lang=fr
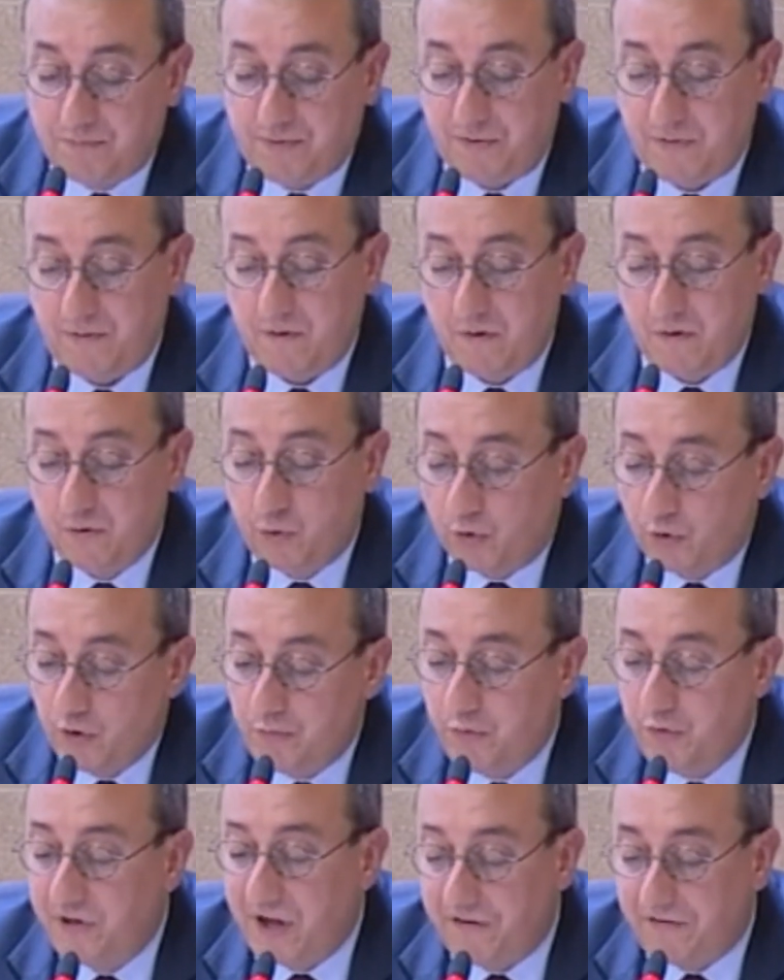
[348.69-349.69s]
dont le but
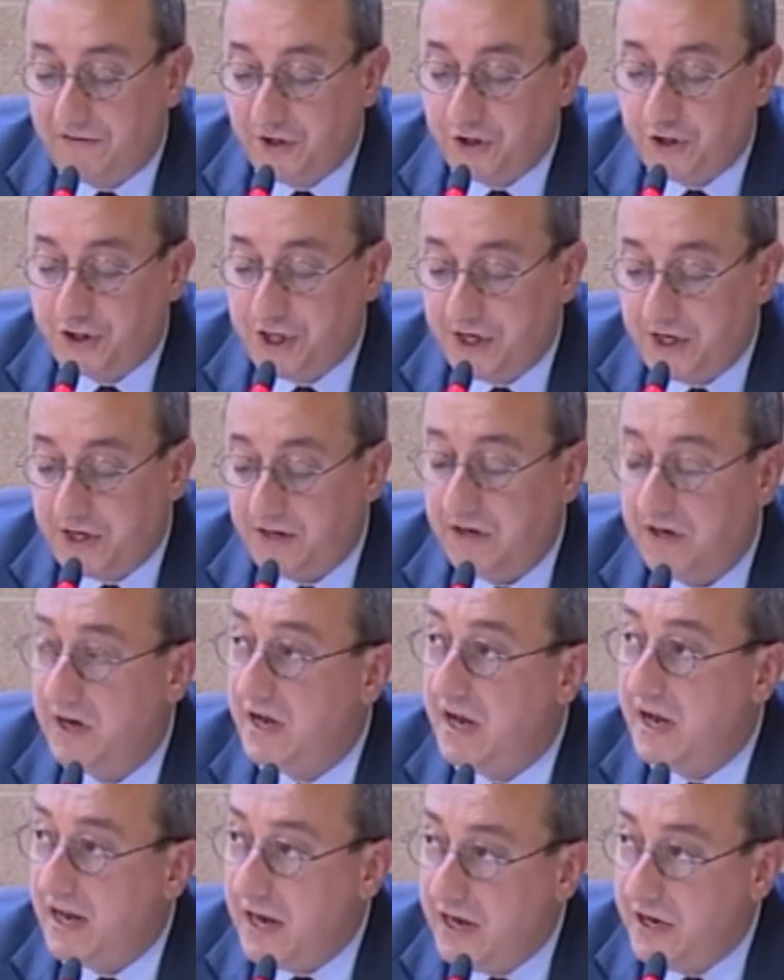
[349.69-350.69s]
affiché
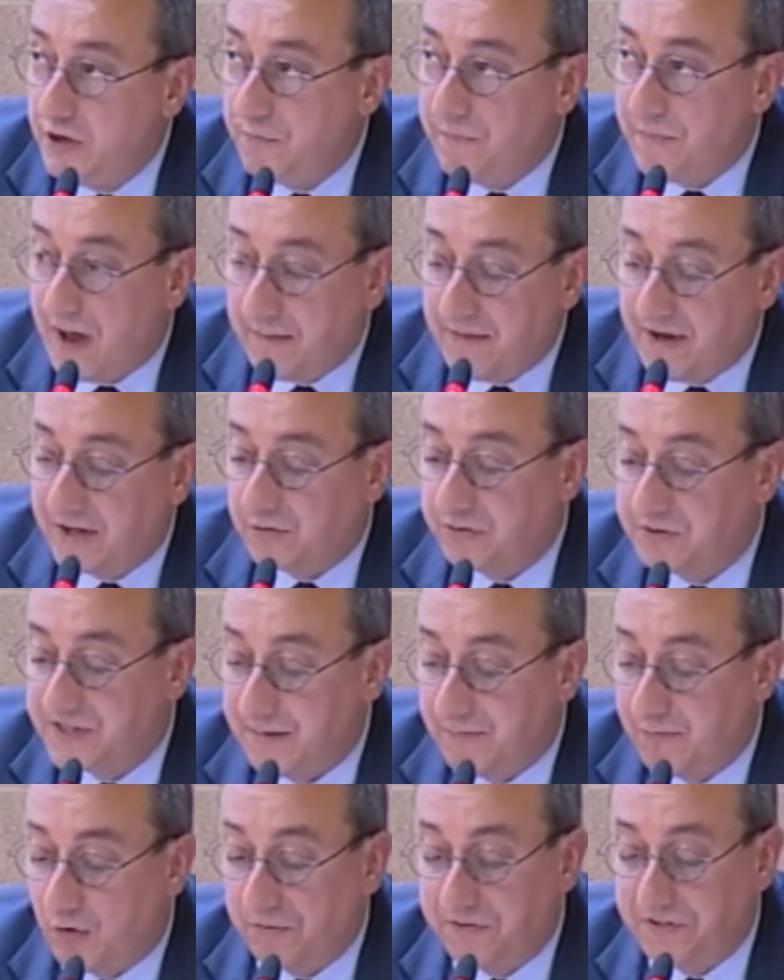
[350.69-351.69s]
est de permettre aux
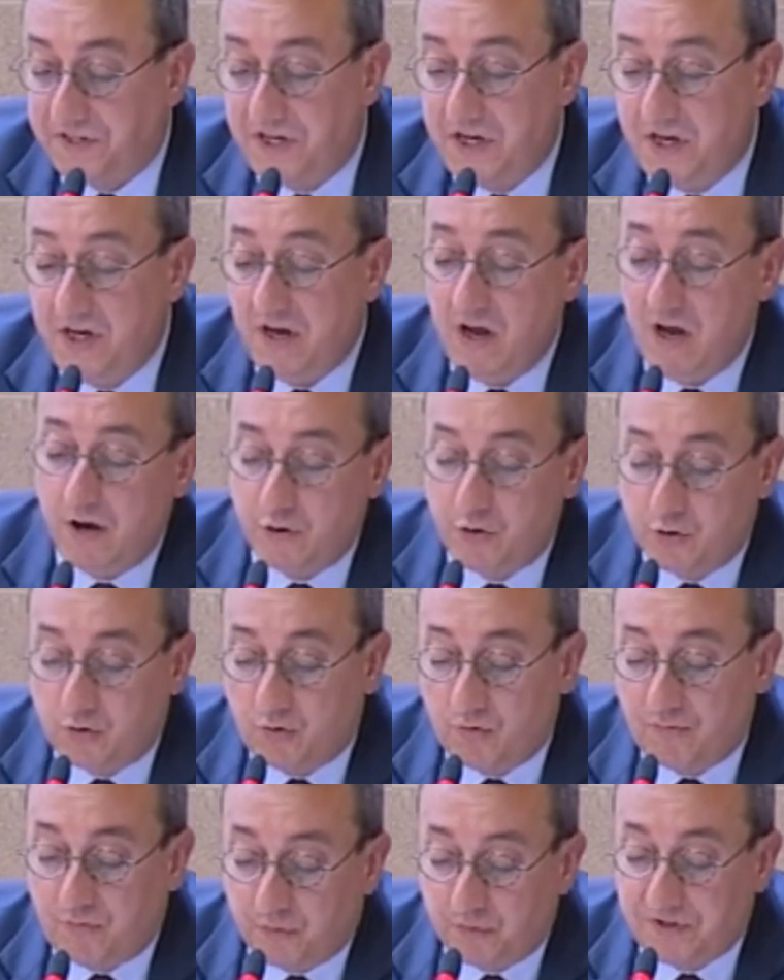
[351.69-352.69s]
apprentis de
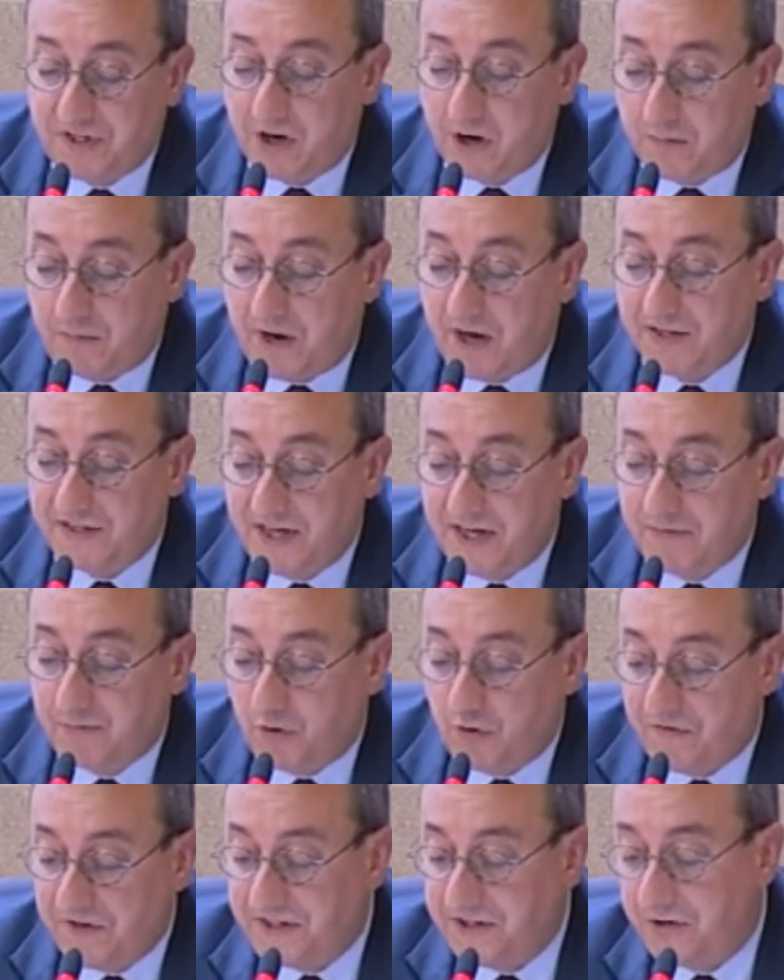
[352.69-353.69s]
confronter leurs pratiques
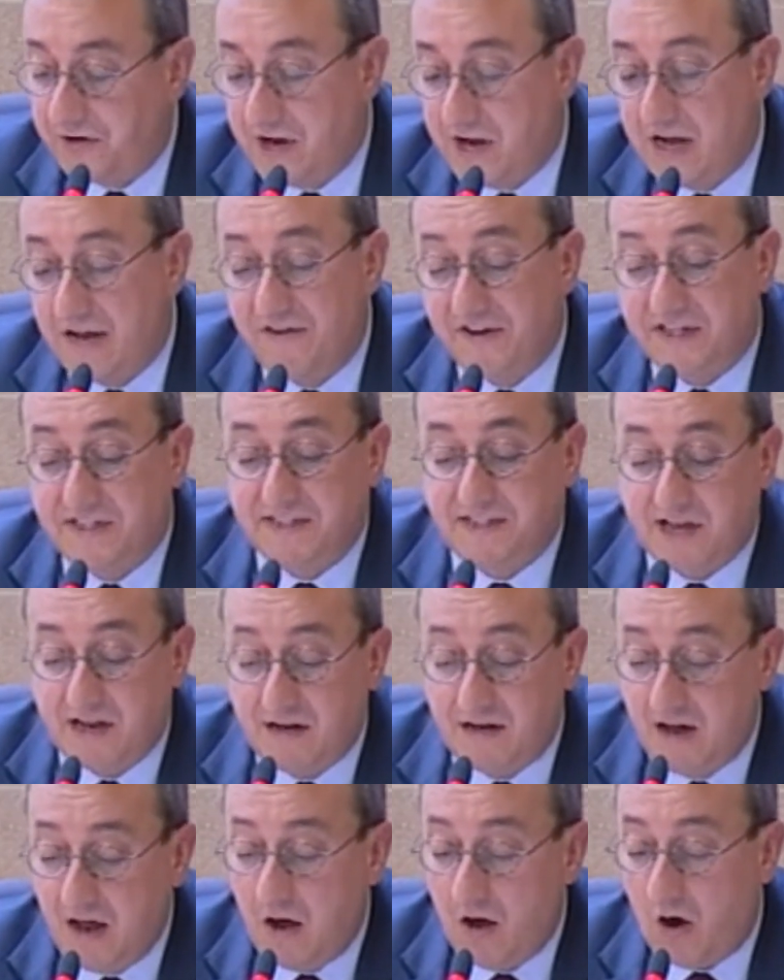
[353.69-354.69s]
professionnelles avec celles
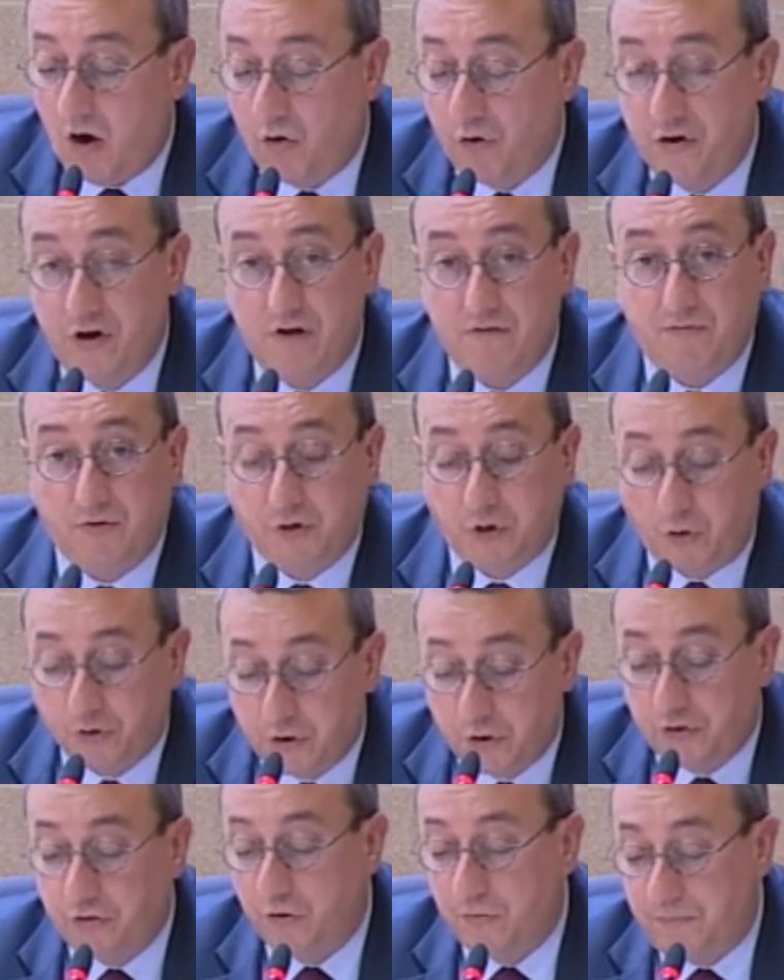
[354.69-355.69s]
en œuvre dans
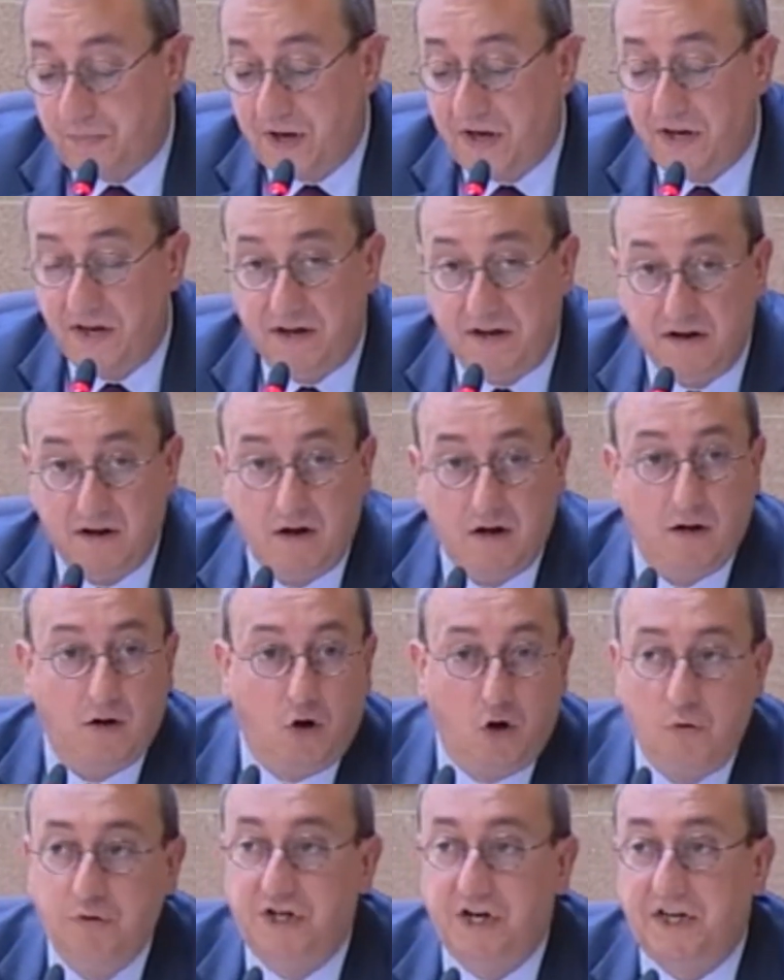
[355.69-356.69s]
d'autres pays
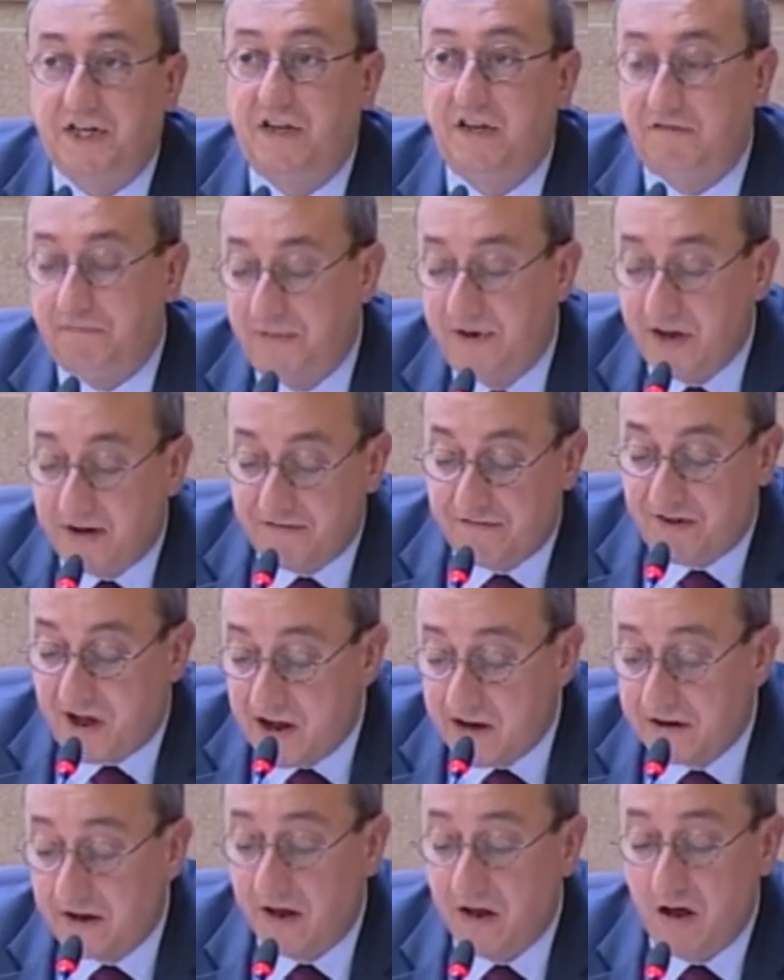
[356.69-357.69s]
Objectif bien vague,
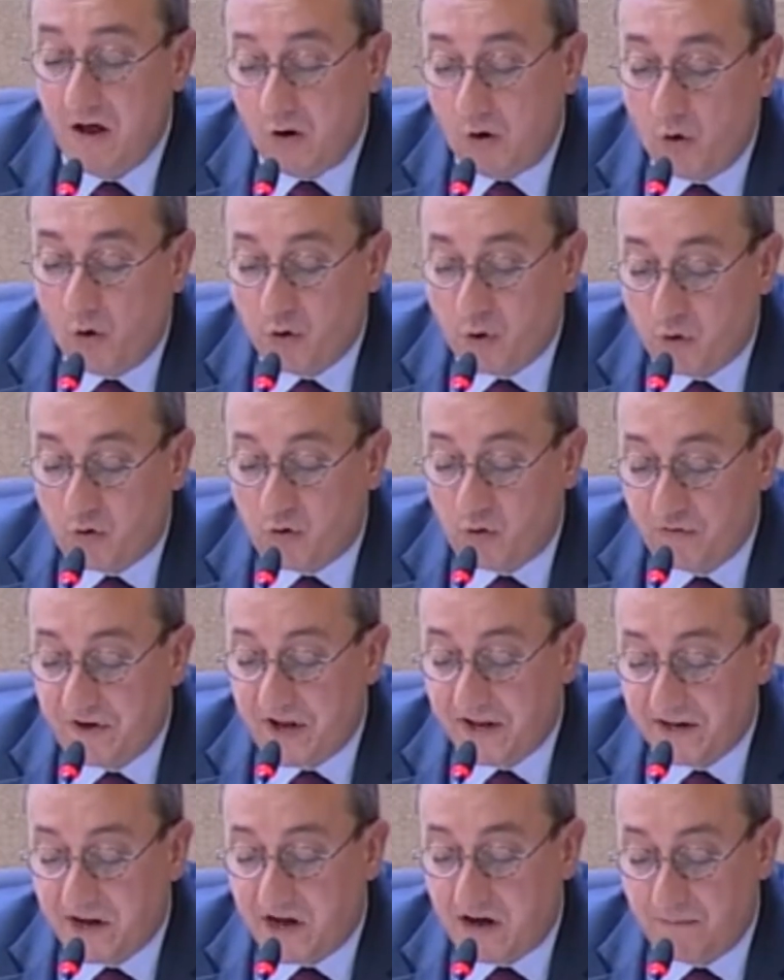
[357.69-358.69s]
on en conviendra.